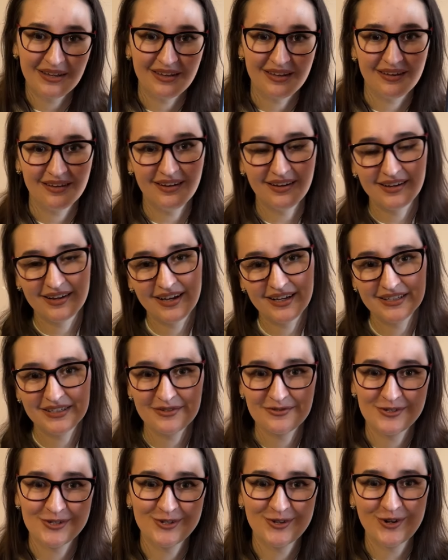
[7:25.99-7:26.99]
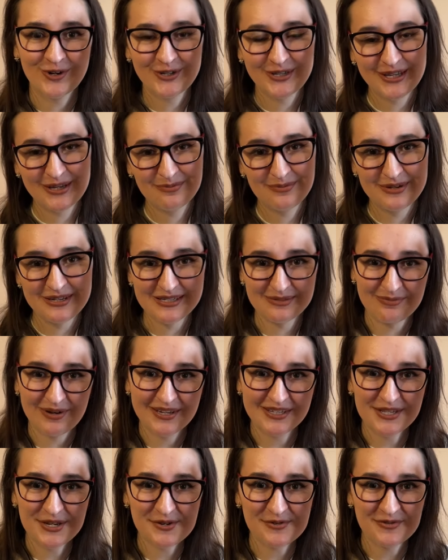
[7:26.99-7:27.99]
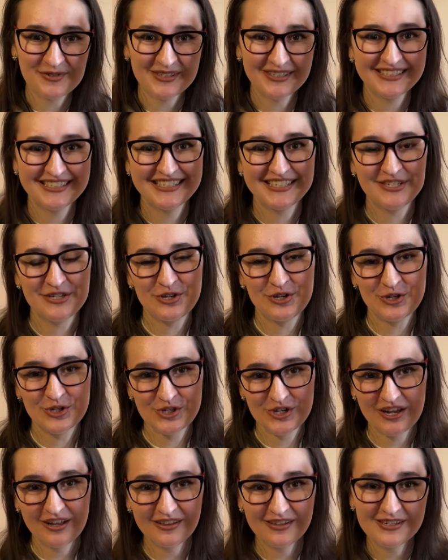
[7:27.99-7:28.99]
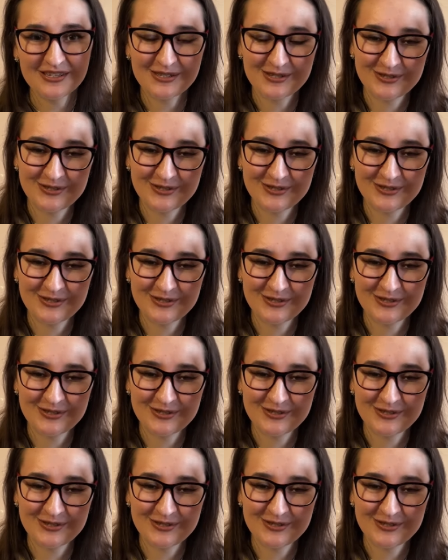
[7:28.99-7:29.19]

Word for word: я как-то все к ней присматривалась и не решалась,